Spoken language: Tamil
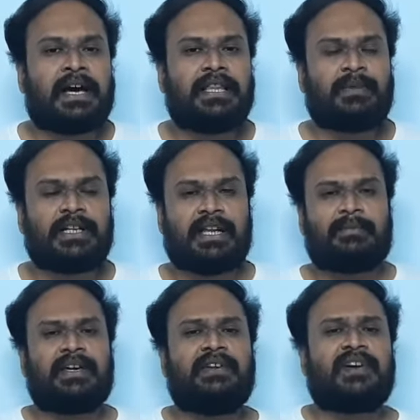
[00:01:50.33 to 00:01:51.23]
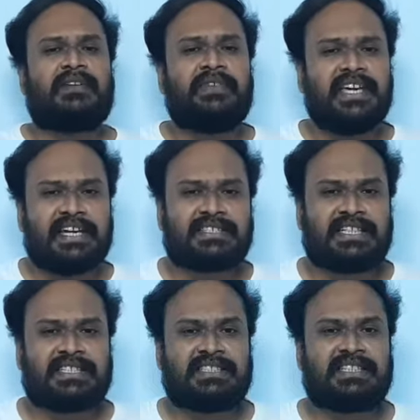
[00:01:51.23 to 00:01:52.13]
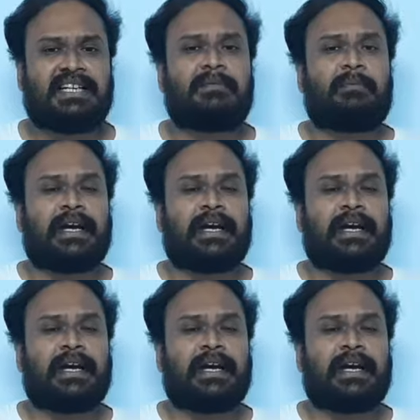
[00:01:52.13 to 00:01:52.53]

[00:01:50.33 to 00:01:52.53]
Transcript: அது மட்டும் இல்லாமல் இவங்க வீக்கர் செக்ஷன்ஸுக்கு